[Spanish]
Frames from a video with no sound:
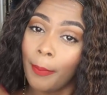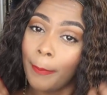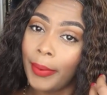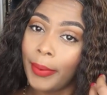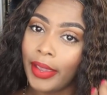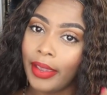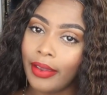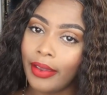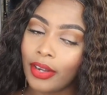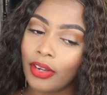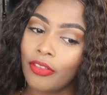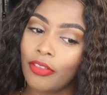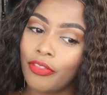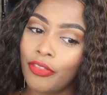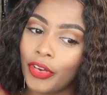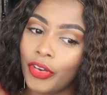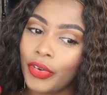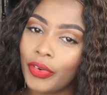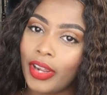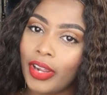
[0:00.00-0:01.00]
pero
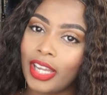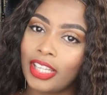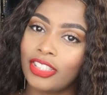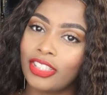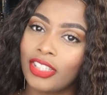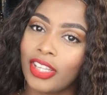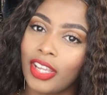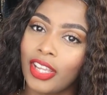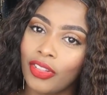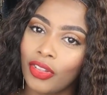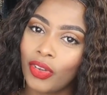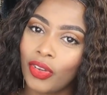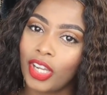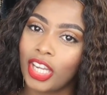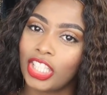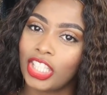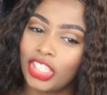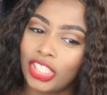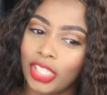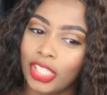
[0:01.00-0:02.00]
fueron cayendo,
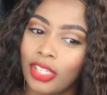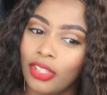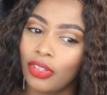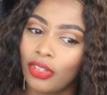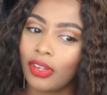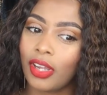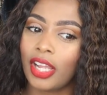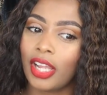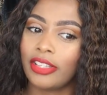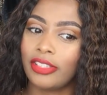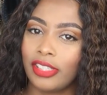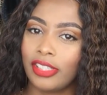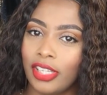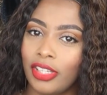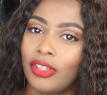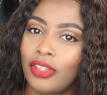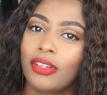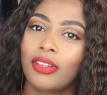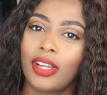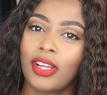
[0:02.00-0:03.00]
cayendo,
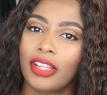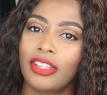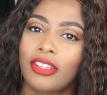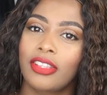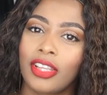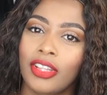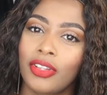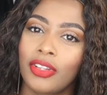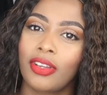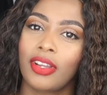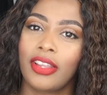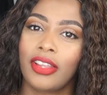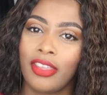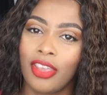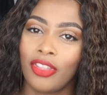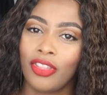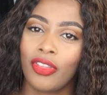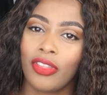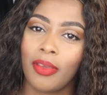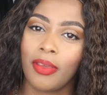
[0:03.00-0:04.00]
cayendo, cayendo,
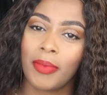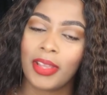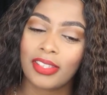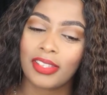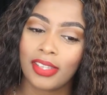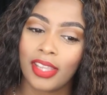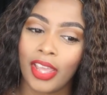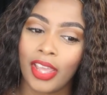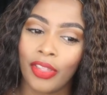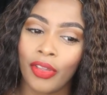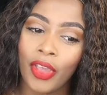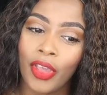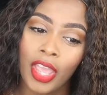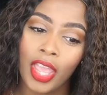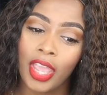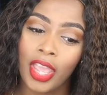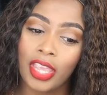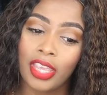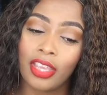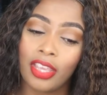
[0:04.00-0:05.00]
cayendo demasiado
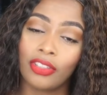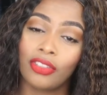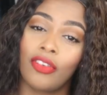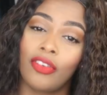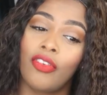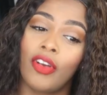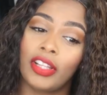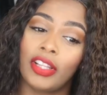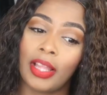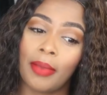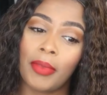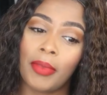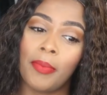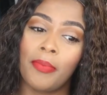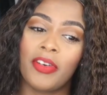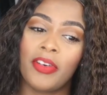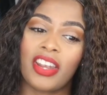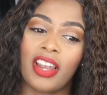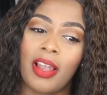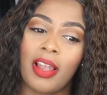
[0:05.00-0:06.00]
y eso fue también
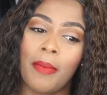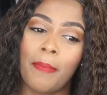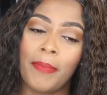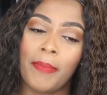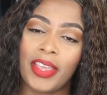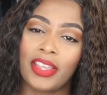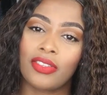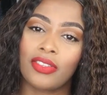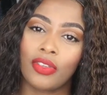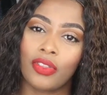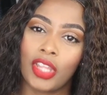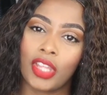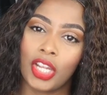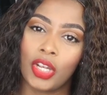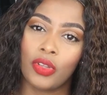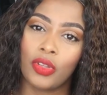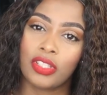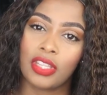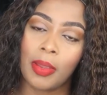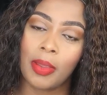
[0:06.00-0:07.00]
por el peso de
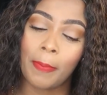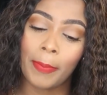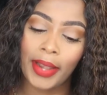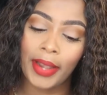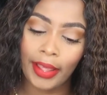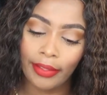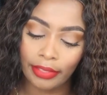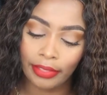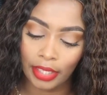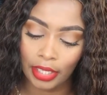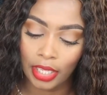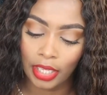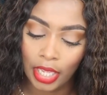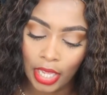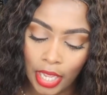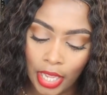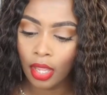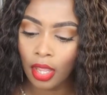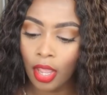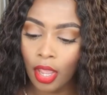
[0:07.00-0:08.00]
los implantes.
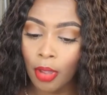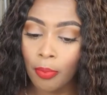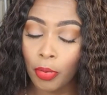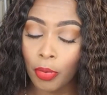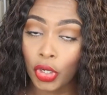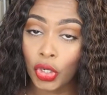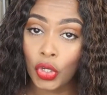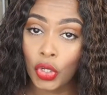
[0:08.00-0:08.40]
Por